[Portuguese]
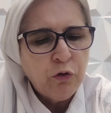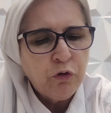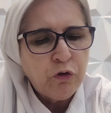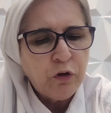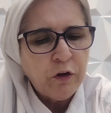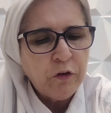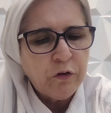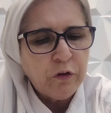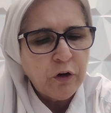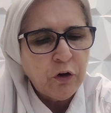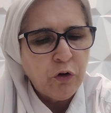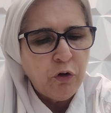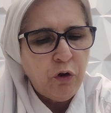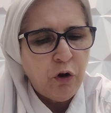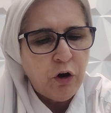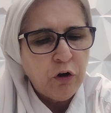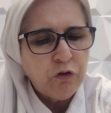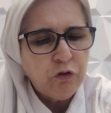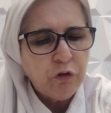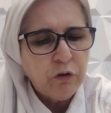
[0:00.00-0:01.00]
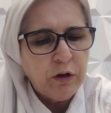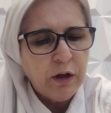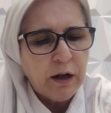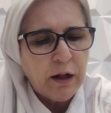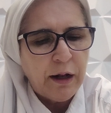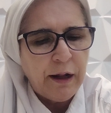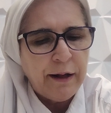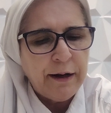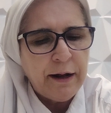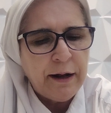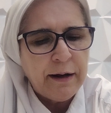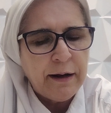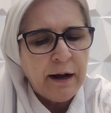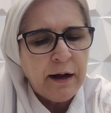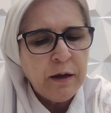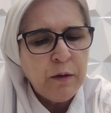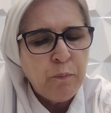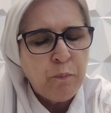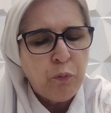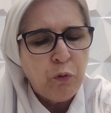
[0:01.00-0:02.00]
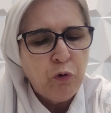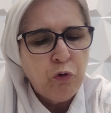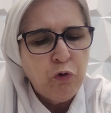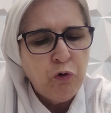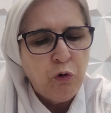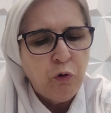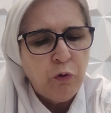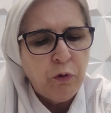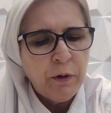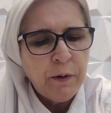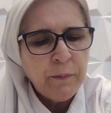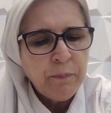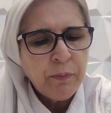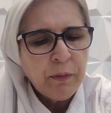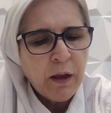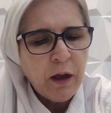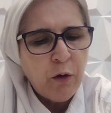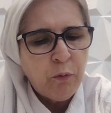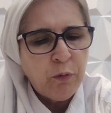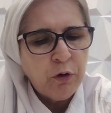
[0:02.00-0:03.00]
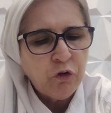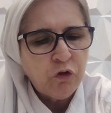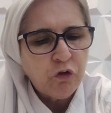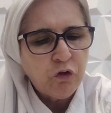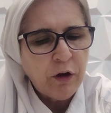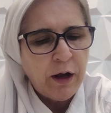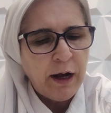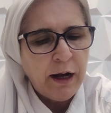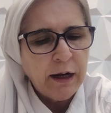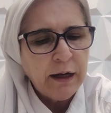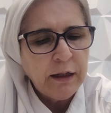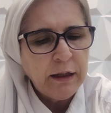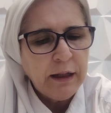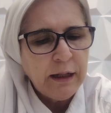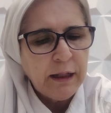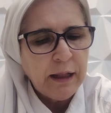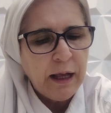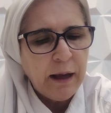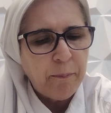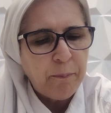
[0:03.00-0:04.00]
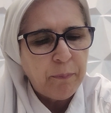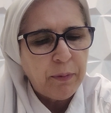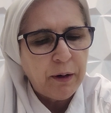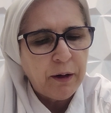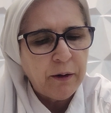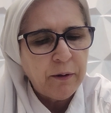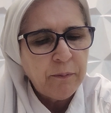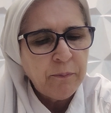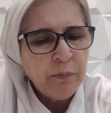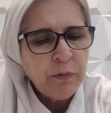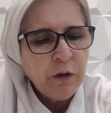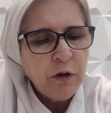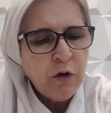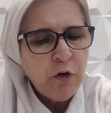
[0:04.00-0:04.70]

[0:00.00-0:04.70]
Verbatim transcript: o sacerdote o declarará impuro. É uma chaga de lepra,